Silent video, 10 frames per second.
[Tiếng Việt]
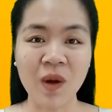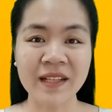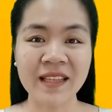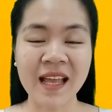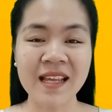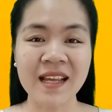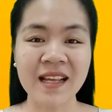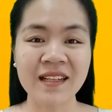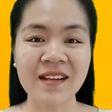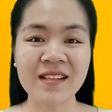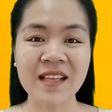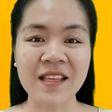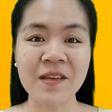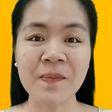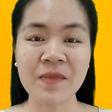khoai tây, nó sẽ
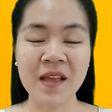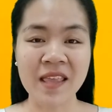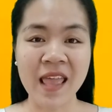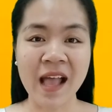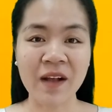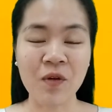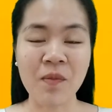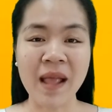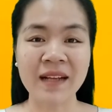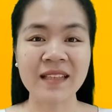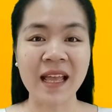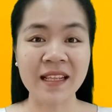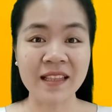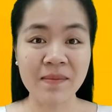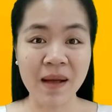giúp cho da của bạn
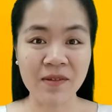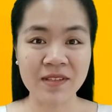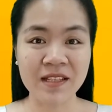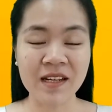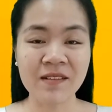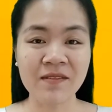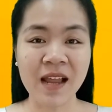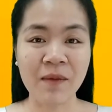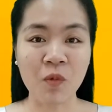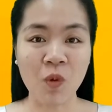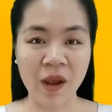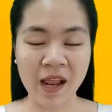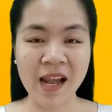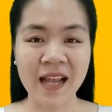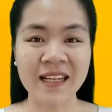tẩy tế bào chết, làm
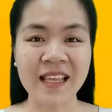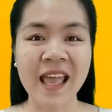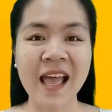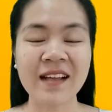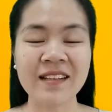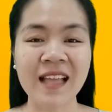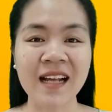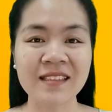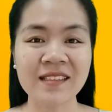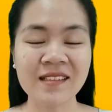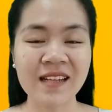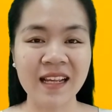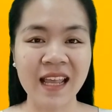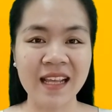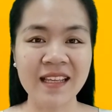khỏe làn da, tăng sức
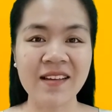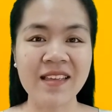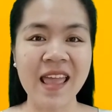đề kháng cho